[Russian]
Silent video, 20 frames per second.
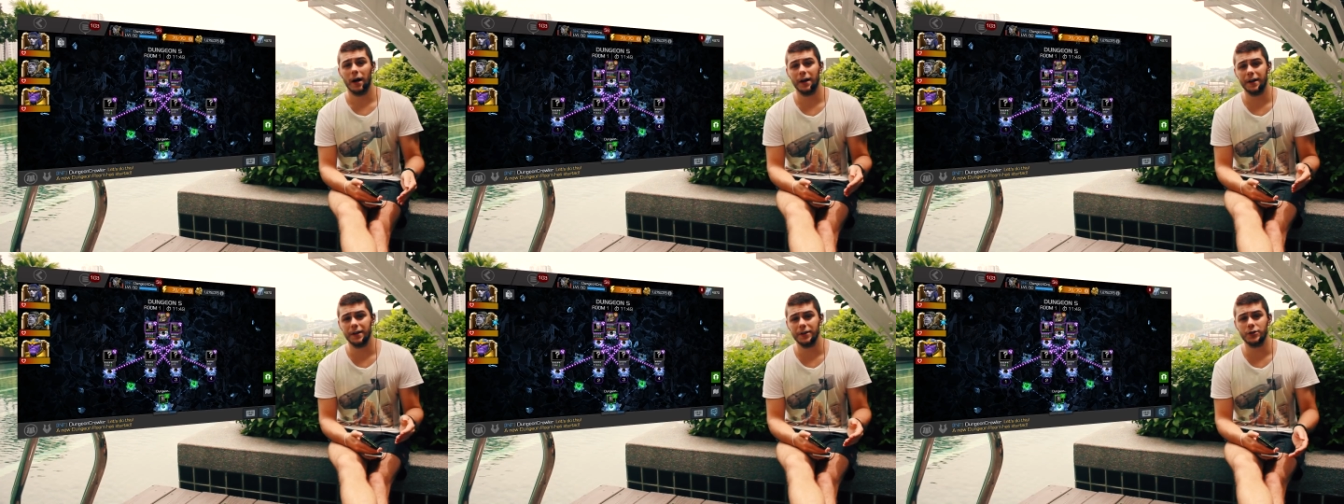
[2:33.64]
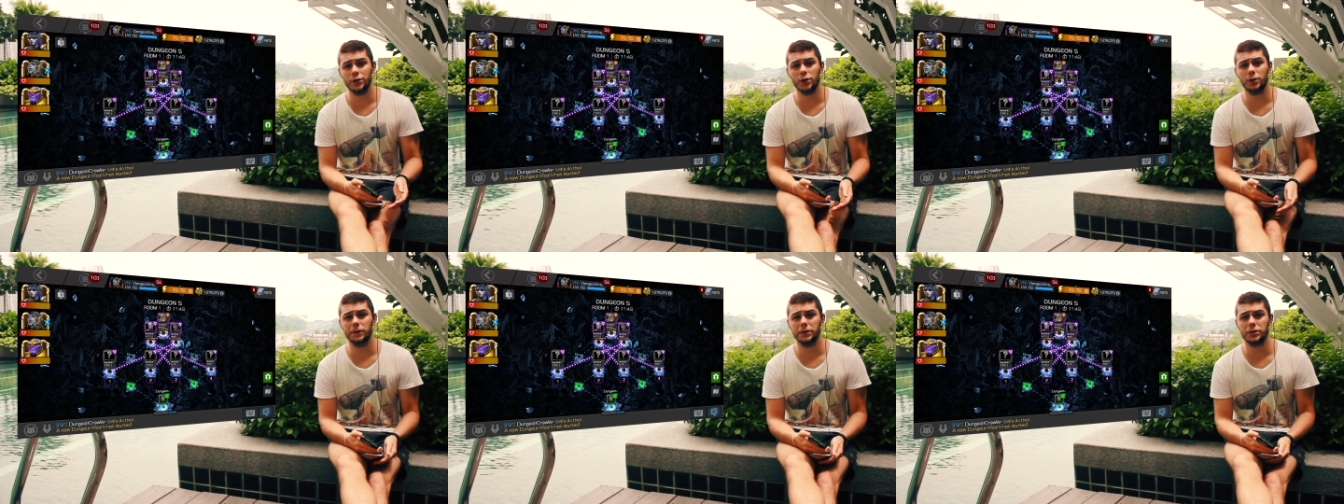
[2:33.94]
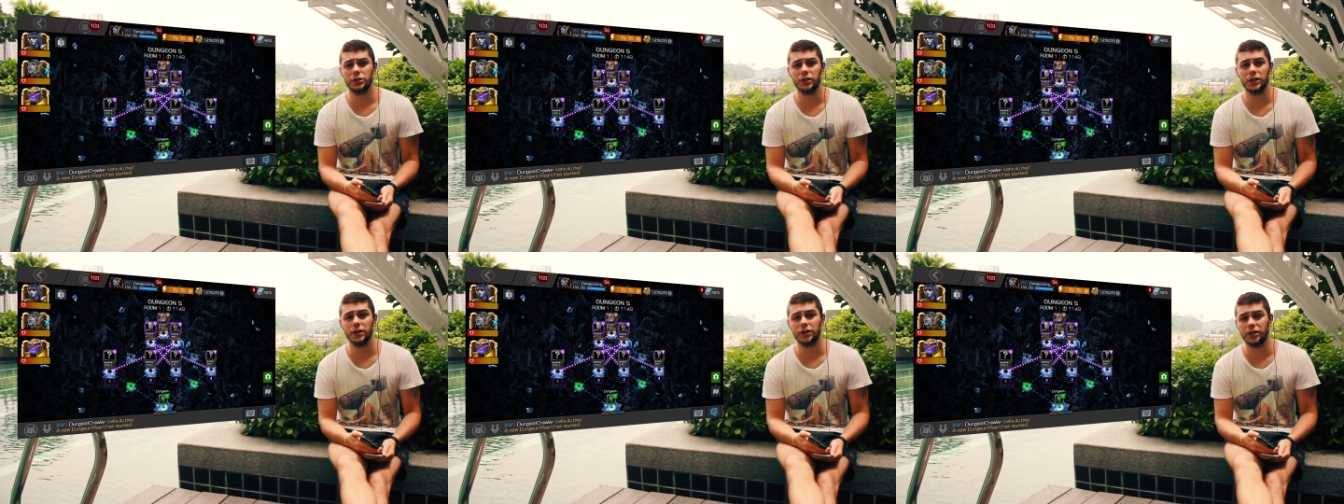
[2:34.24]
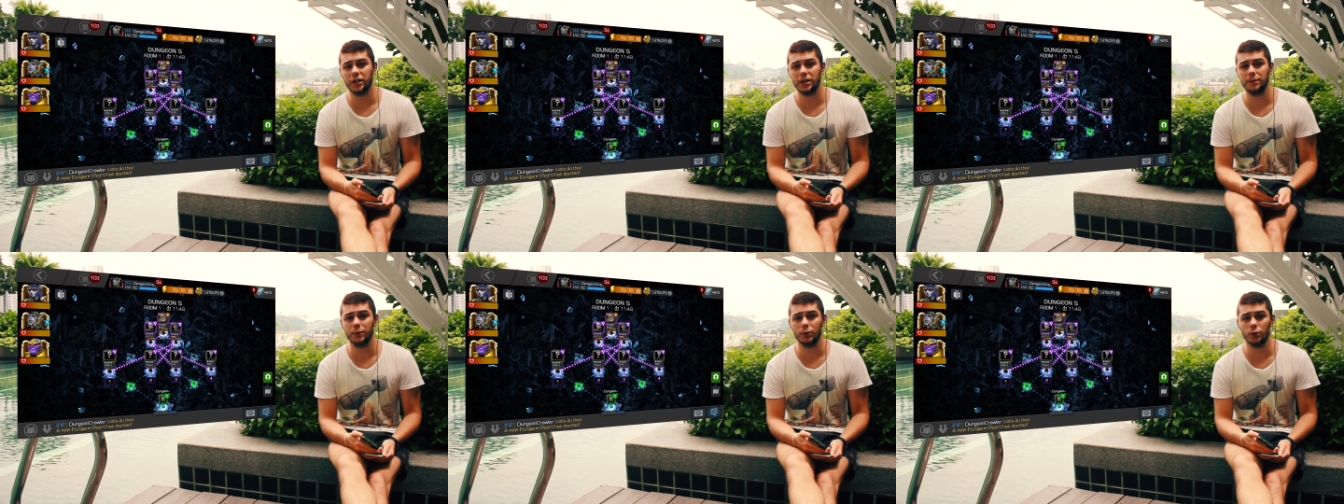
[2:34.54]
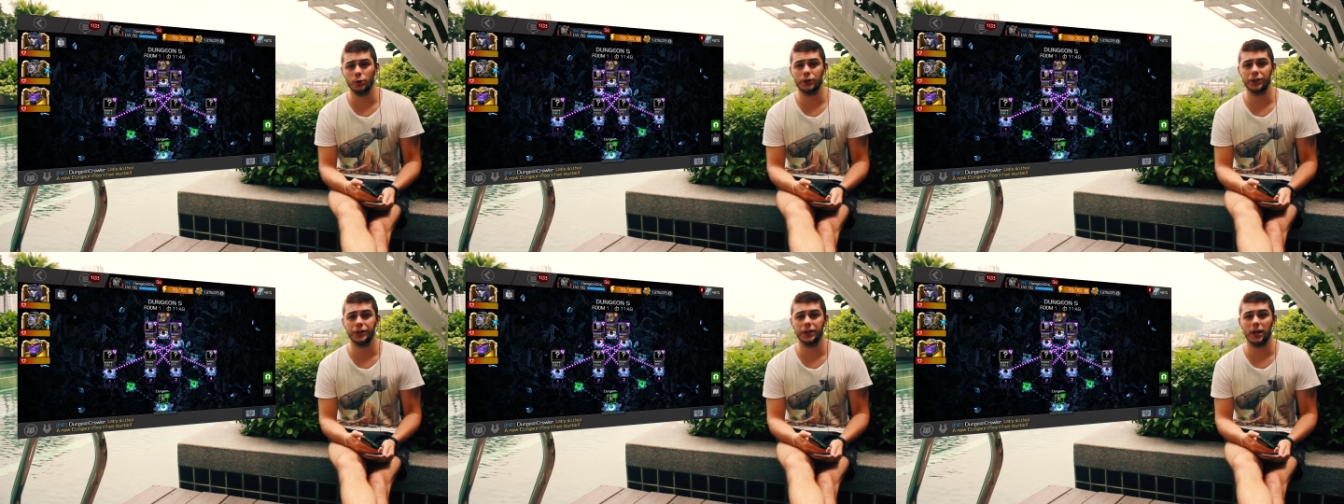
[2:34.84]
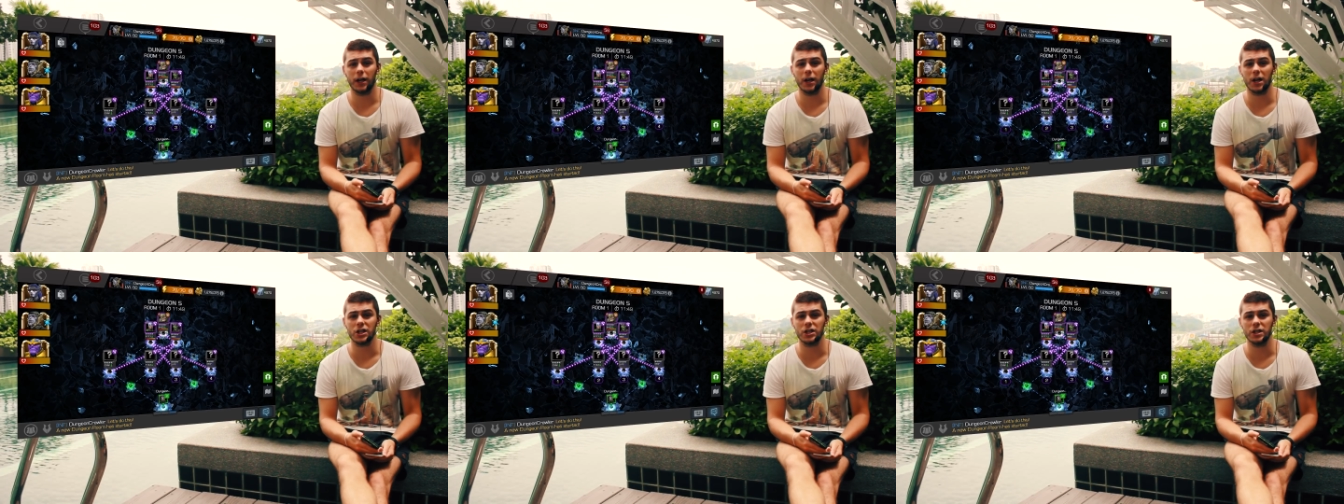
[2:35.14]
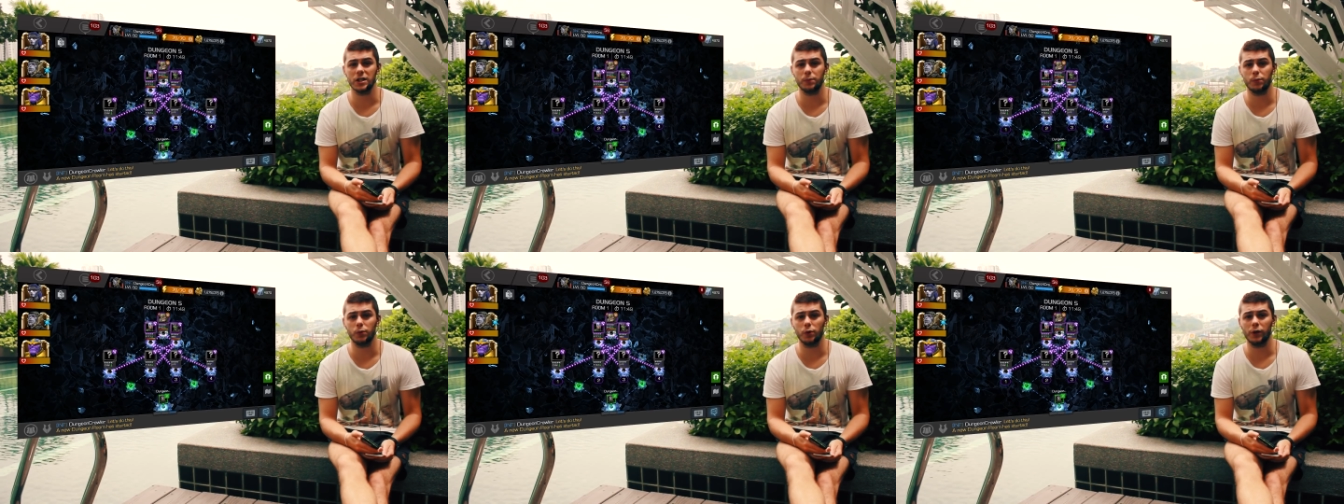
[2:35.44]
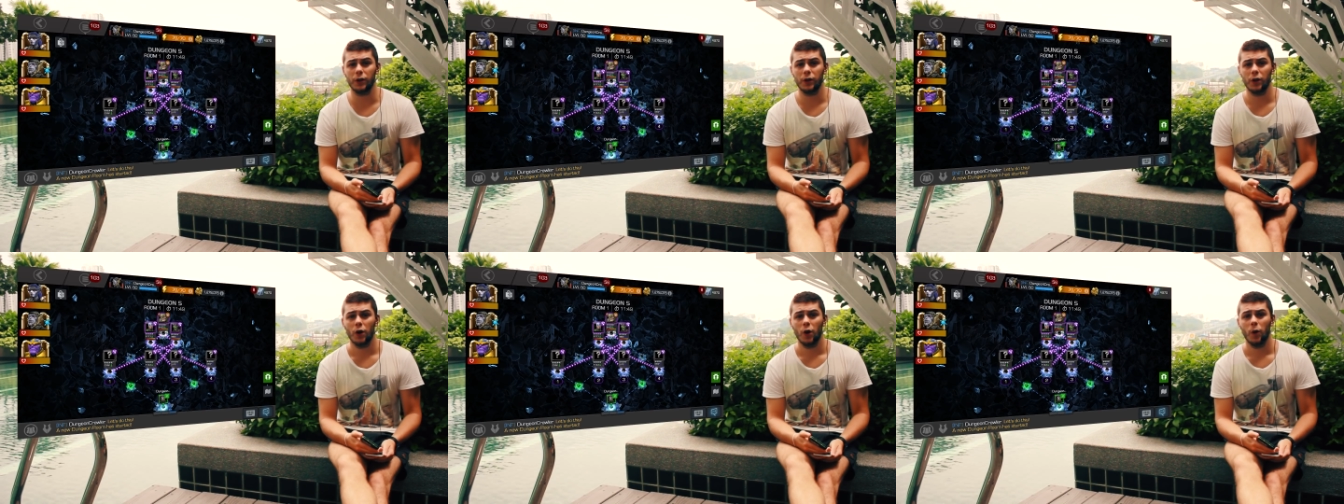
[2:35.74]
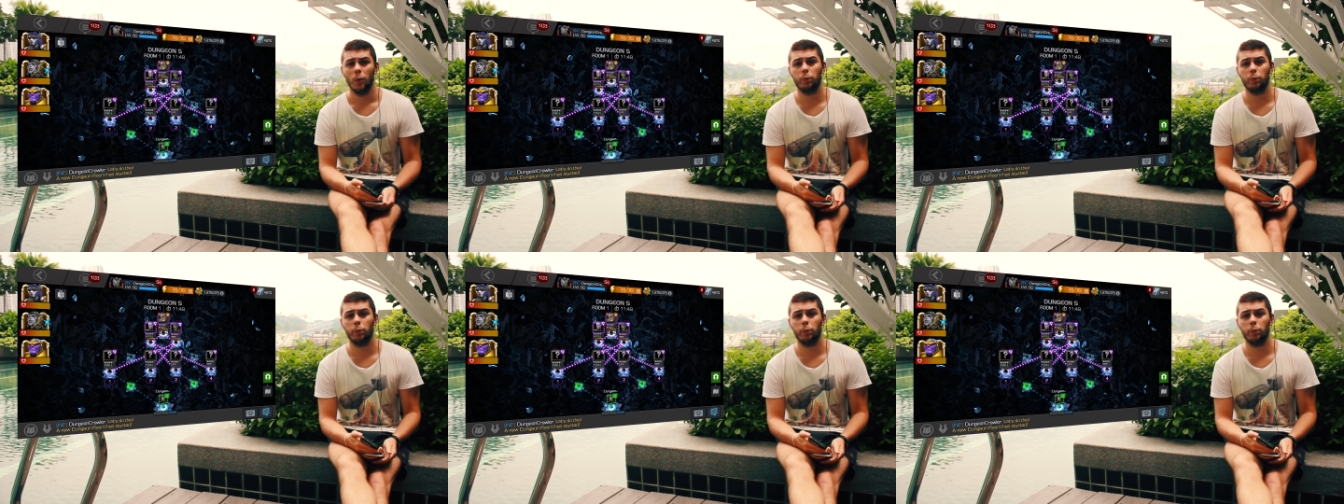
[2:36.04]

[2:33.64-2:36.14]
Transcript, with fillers: ориентировочные 3 минуты на каждый бой,